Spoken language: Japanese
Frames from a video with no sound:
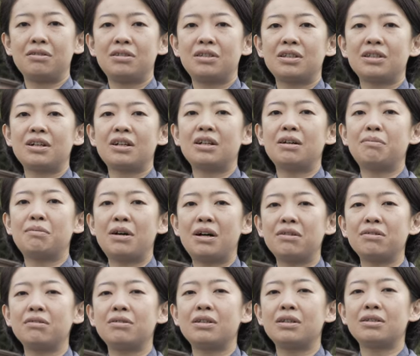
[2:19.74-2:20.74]
力も
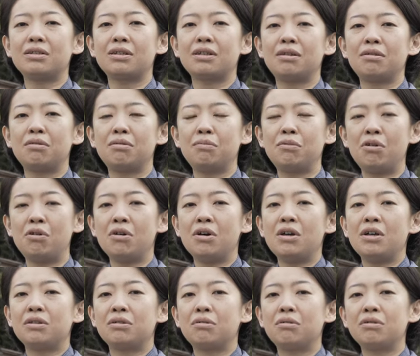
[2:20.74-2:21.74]
あるんですけれども
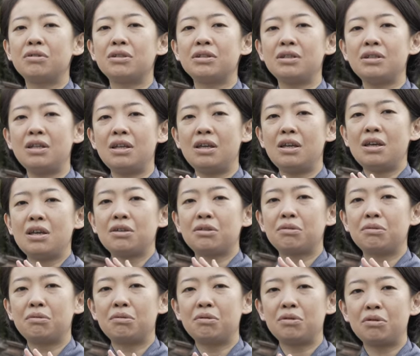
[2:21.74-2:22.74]
同時に
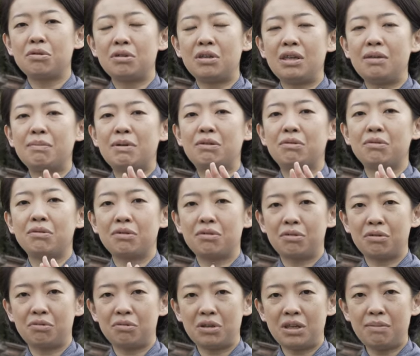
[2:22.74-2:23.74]
その今の
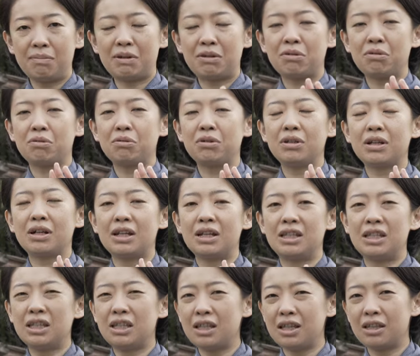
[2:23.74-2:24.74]
この今の世の中
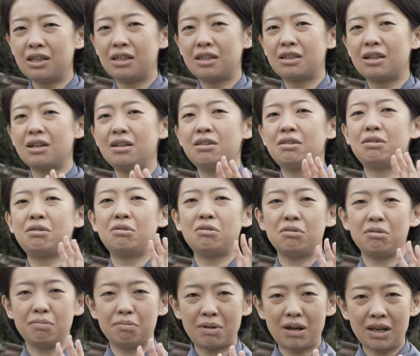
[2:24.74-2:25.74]
に出ていきたいって
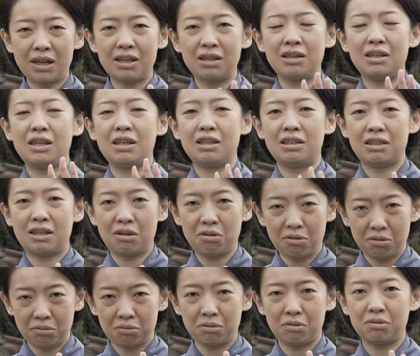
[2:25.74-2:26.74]
いう前に出
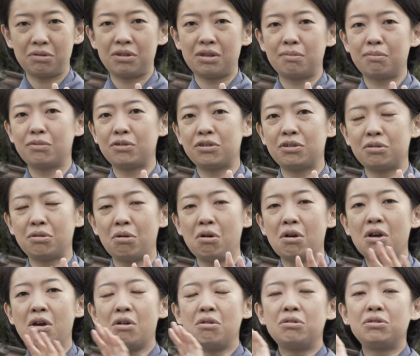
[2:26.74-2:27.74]
ようという気持ちと
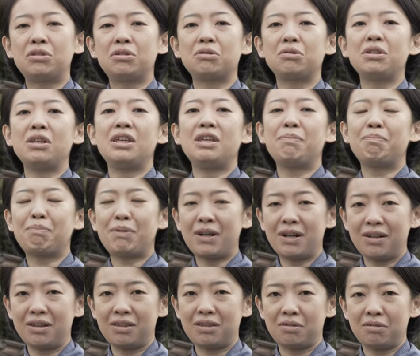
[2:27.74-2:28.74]
後ろに引っ張
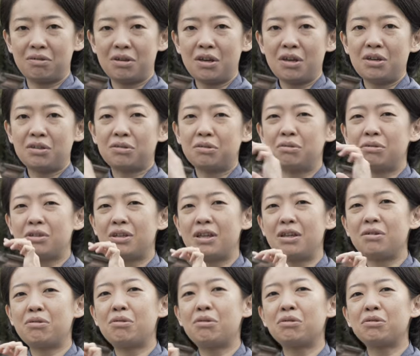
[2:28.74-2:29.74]
られてるその
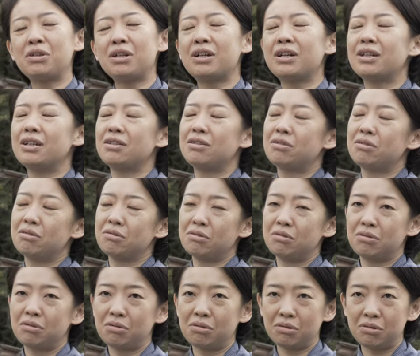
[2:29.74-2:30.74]
均衡の中で
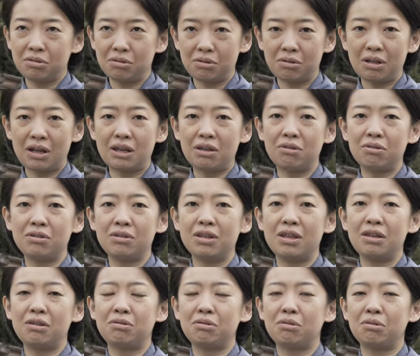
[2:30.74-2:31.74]
ずっとずっと歩ん
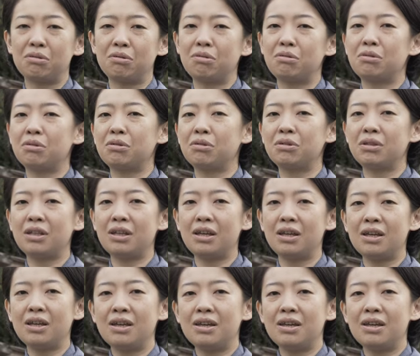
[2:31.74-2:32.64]
でいくということで